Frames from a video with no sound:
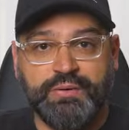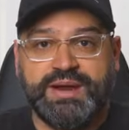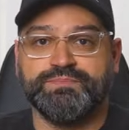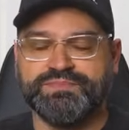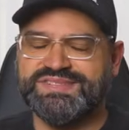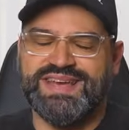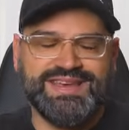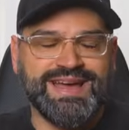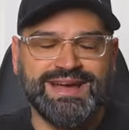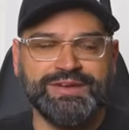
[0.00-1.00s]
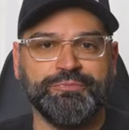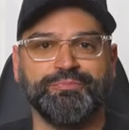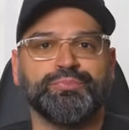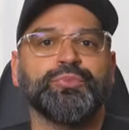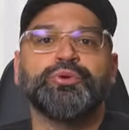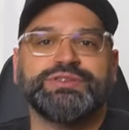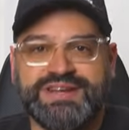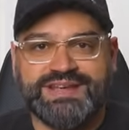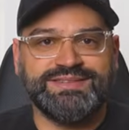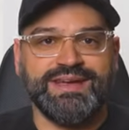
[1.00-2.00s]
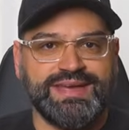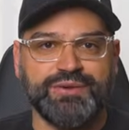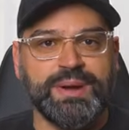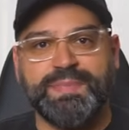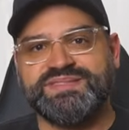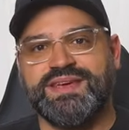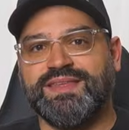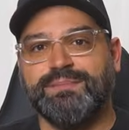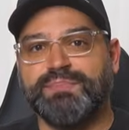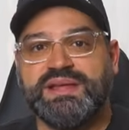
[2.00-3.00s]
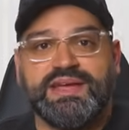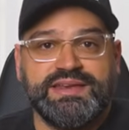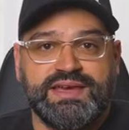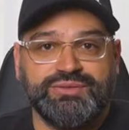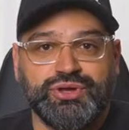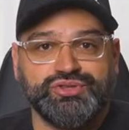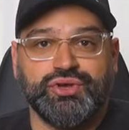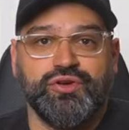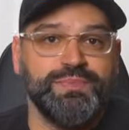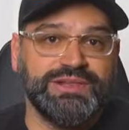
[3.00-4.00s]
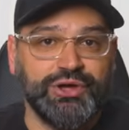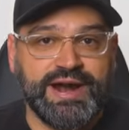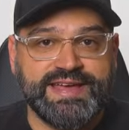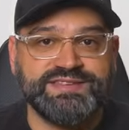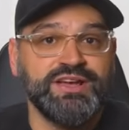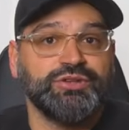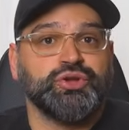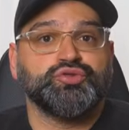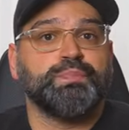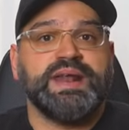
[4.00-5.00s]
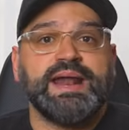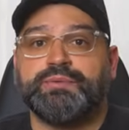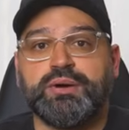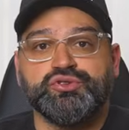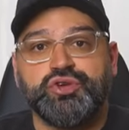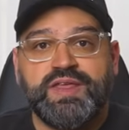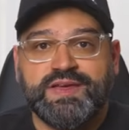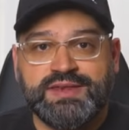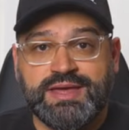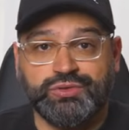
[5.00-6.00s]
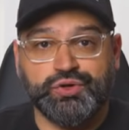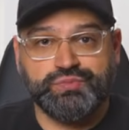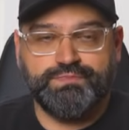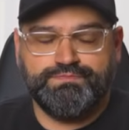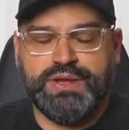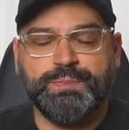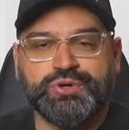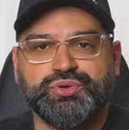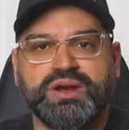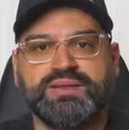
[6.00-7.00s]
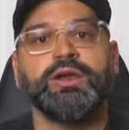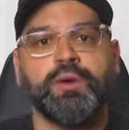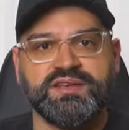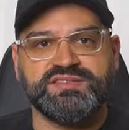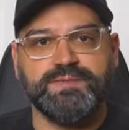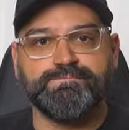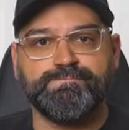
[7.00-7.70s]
A ver, sería muy triste que una PC de 1500 o 2000 dólares no superara una consola de 500, pero por suerte lo hace.